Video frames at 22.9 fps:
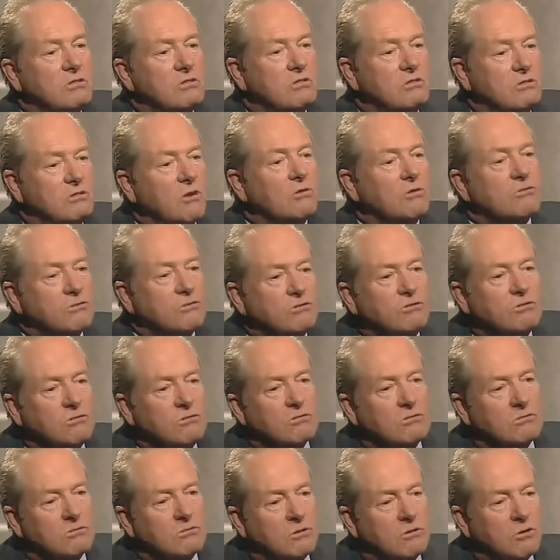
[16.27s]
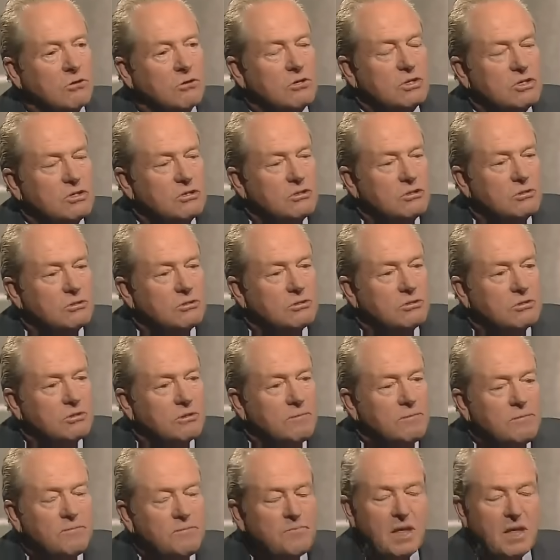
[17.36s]
tension religieuse.
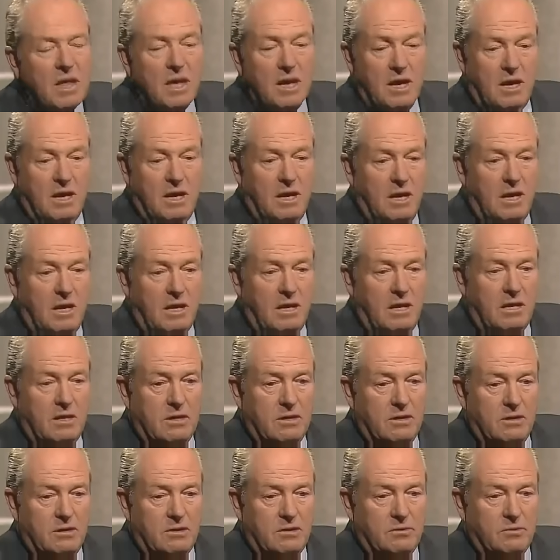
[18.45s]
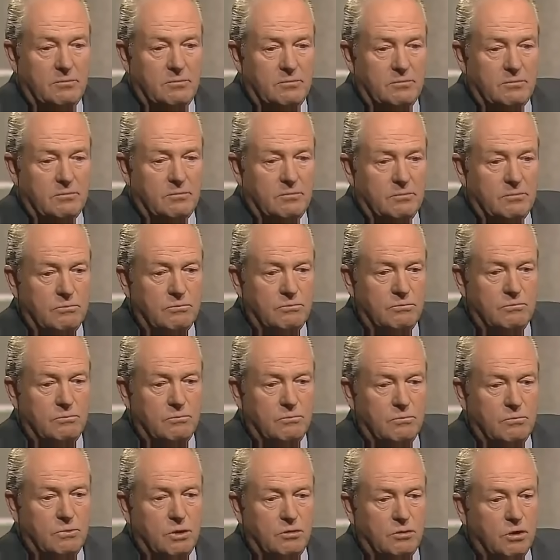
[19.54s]
Et euh,
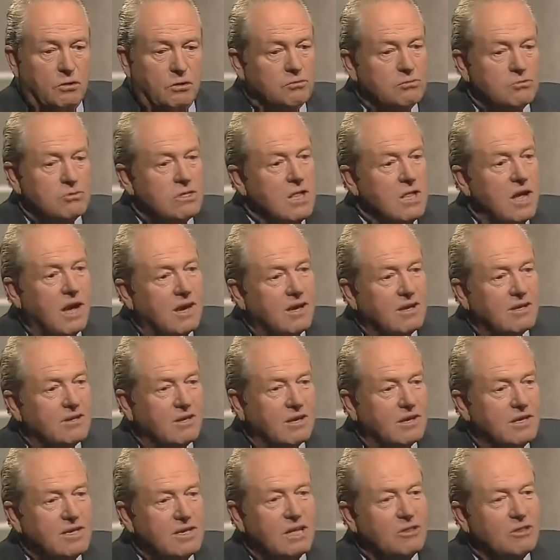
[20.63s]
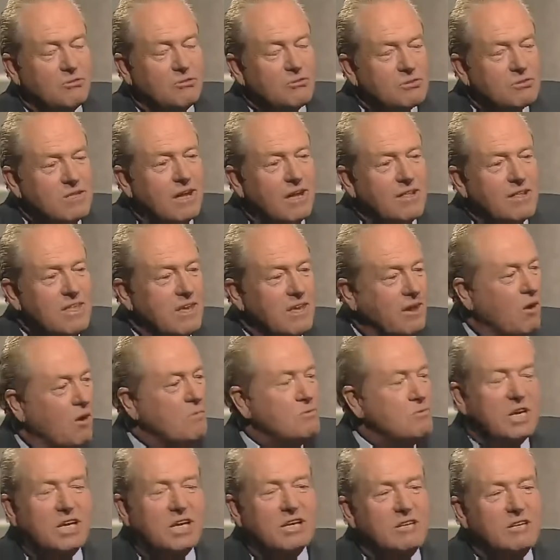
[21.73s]
dans, tout cela, rien de tout cela n'est
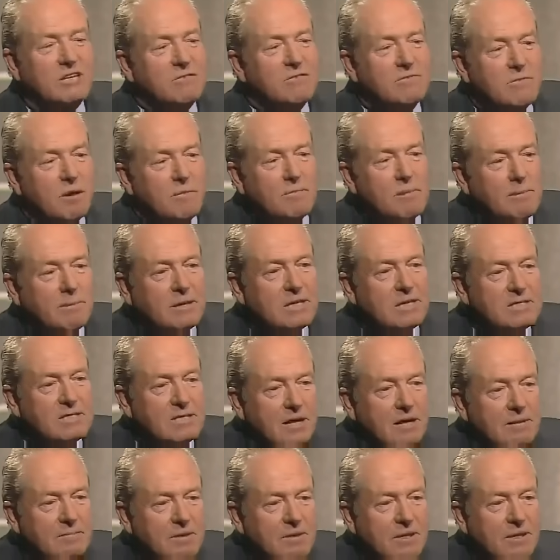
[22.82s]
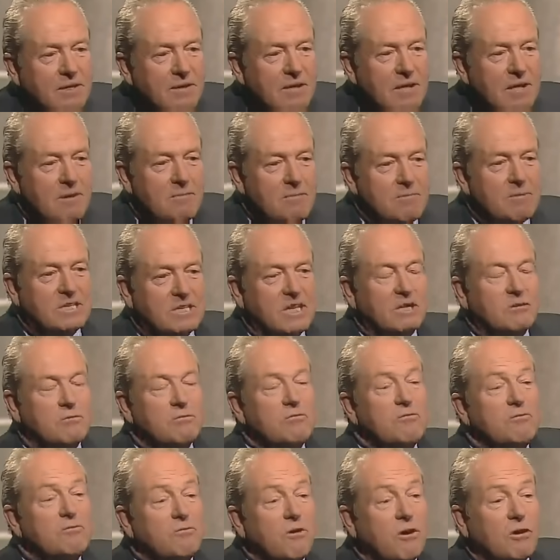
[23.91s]
objectivement méprisable. Mais c'est
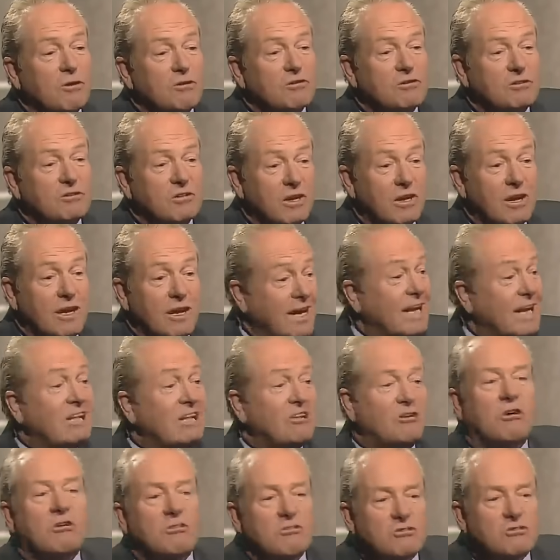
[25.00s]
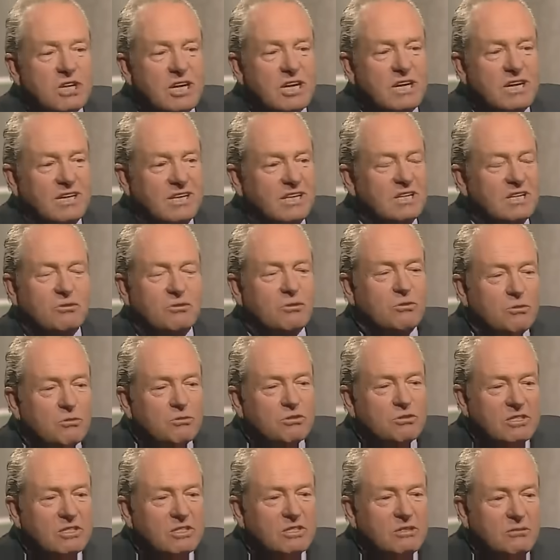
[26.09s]
une force étrangère qui se
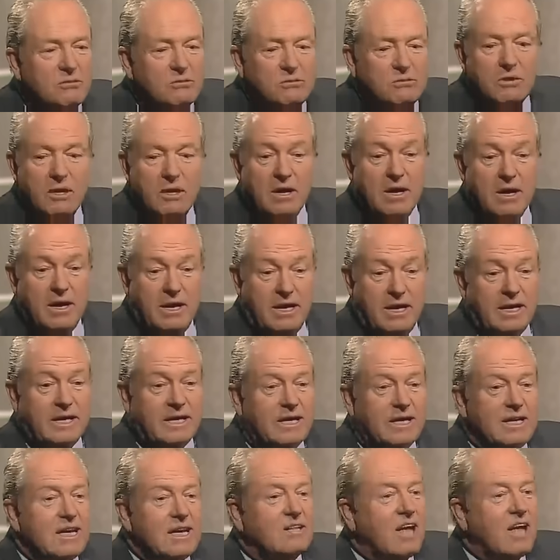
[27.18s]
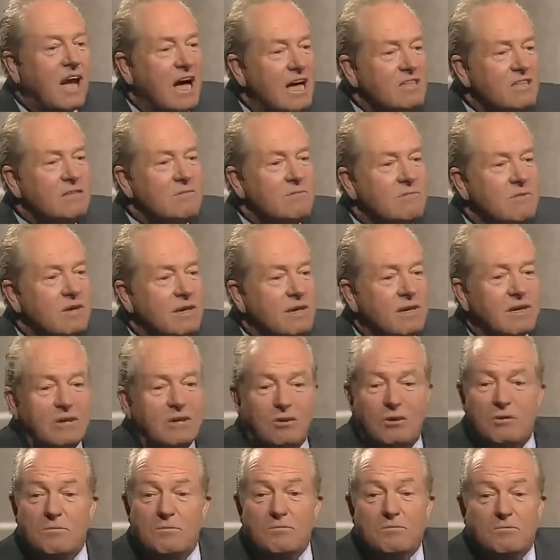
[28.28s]
constitue et qui est animée,
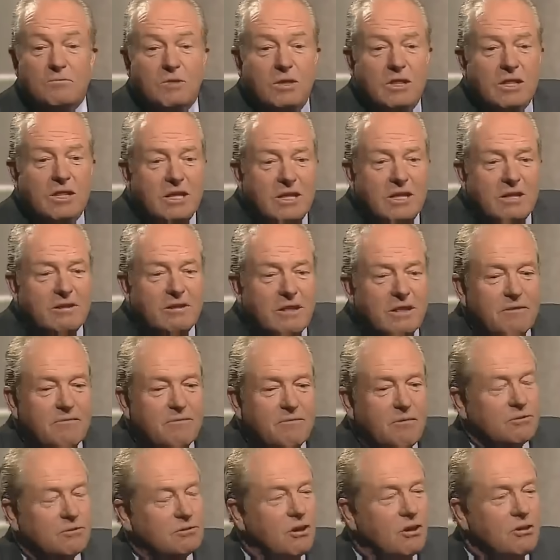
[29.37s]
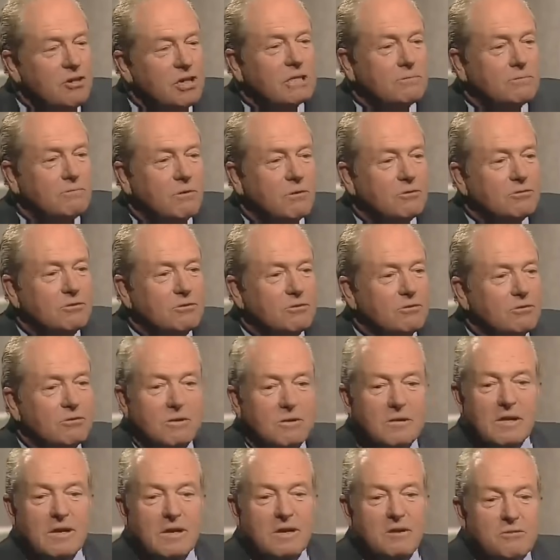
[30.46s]
comme les, forces en expansion,
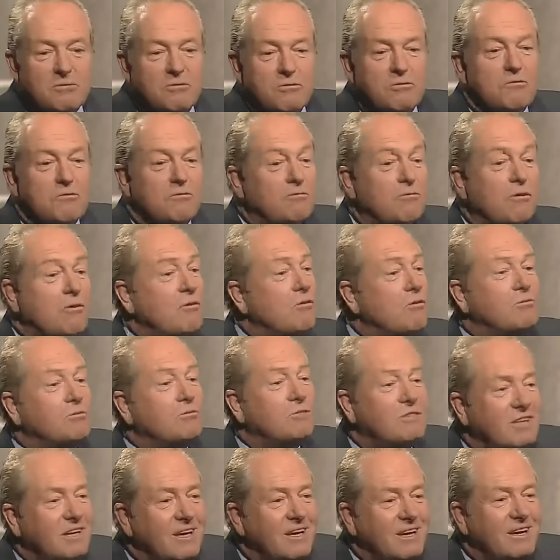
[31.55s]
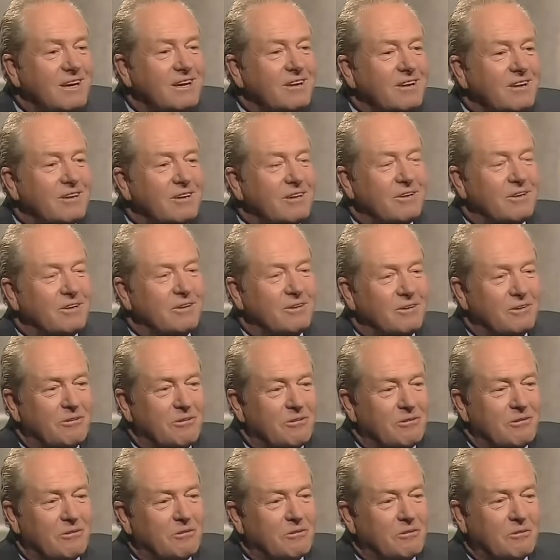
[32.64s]
d'une volonté euh,
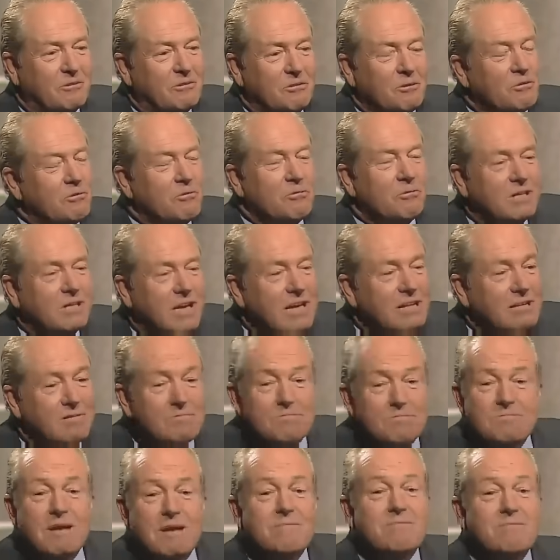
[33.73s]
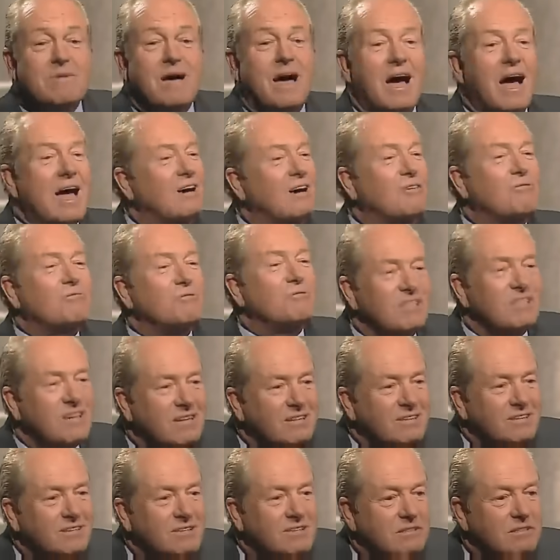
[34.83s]
euh, de conquête, même
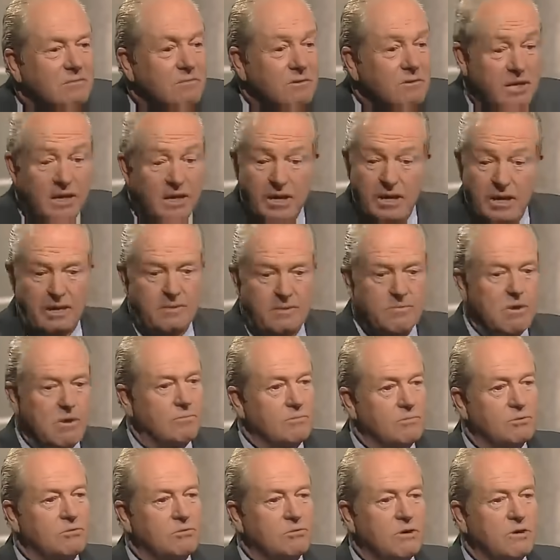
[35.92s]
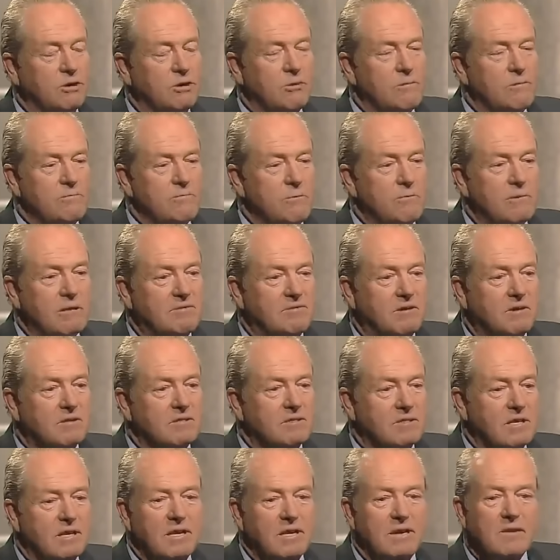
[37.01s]
inconsciente, si vous voulez. Et moi, mon devoir d'homme public
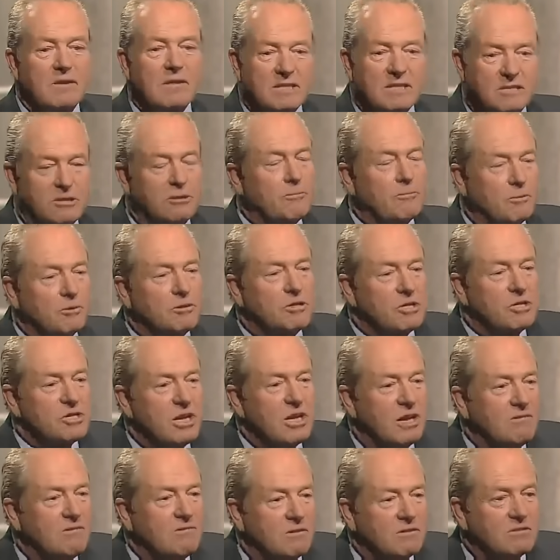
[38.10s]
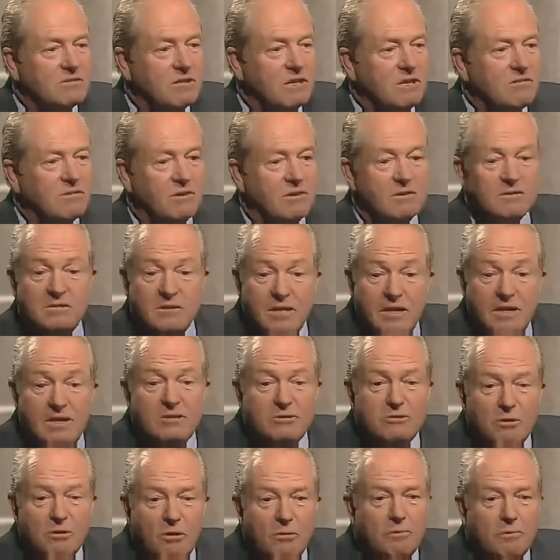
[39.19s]
français, c'est de protéger la France et les Français, les
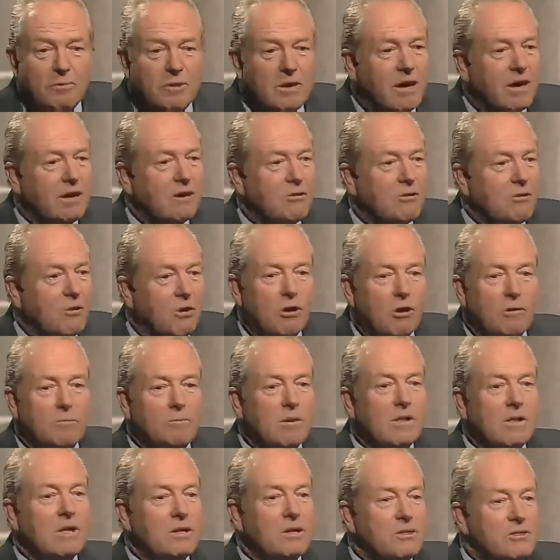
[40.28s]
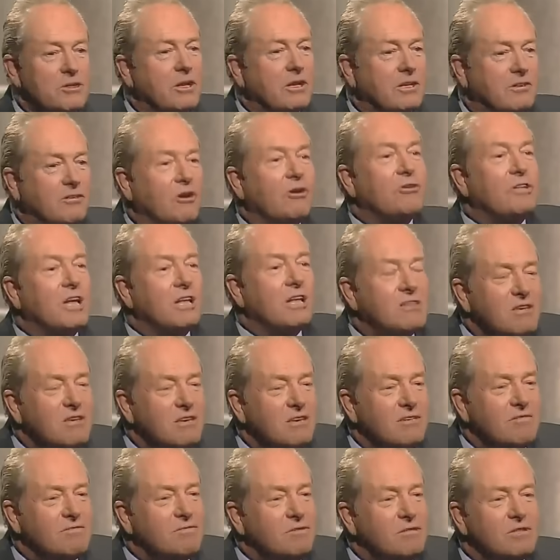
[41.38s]
Européens et l'Europe, des
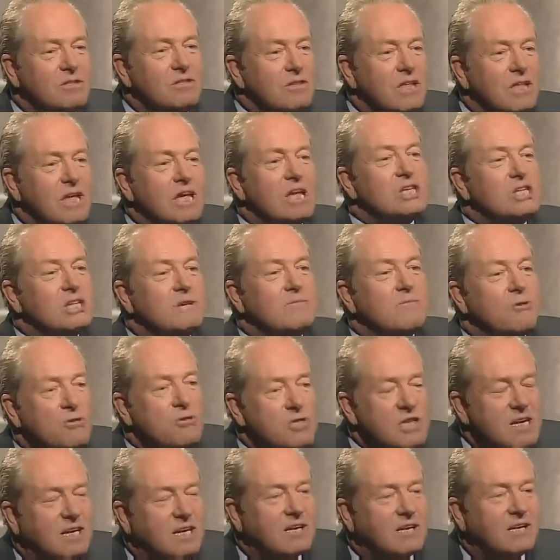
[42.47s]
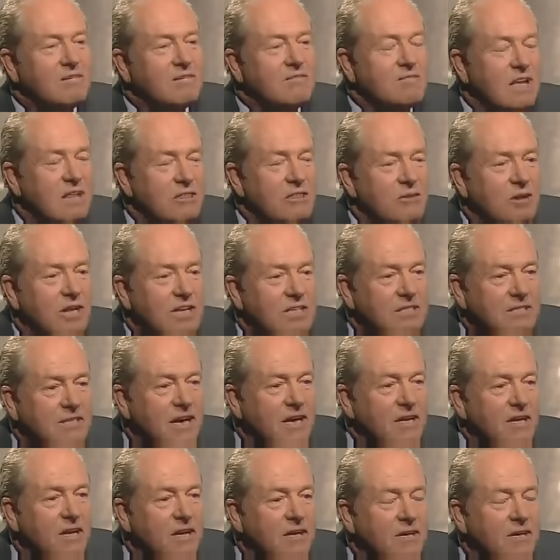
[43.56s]
tentatives hégémoniques qui viennent de l'extérieur.